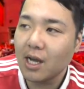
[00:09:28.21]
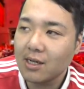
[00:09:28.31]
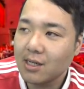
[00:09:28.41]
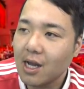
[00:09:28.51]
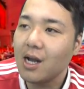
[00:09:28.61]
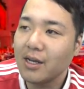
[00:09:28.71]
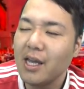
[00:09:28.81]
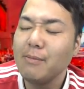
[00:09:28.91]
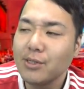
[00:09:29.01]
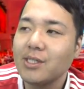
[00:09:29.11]

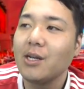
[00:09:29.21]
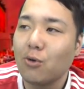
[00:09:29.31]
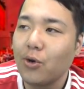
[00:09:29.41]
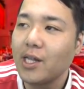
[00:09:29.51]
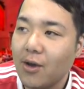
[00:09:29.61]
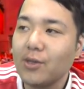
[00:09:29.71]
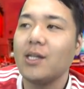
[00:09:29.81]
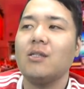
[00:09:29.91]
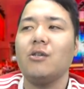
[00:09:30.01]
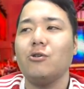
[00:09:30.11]
サッカーゲームってこれだよ
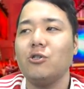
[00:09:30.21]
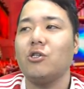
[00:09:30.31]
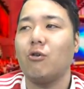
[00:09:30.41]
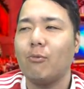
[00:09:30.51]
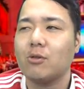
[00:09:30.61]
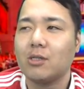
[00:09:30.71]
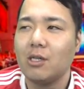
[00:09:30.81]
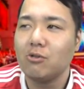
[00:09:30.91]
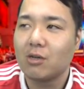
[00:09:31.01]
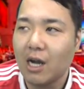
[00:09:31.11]
ねっていう風に思っ
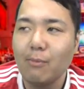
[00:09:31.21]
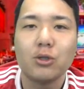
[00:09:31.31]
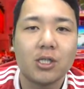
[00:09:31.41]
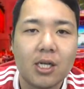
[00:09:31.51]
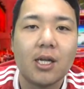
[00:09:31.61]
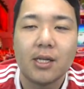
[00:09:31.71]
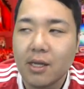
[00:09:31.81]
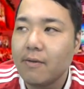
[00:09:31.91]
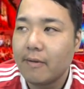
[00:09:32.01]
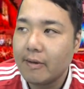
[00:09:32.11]
てるのかもしれないね。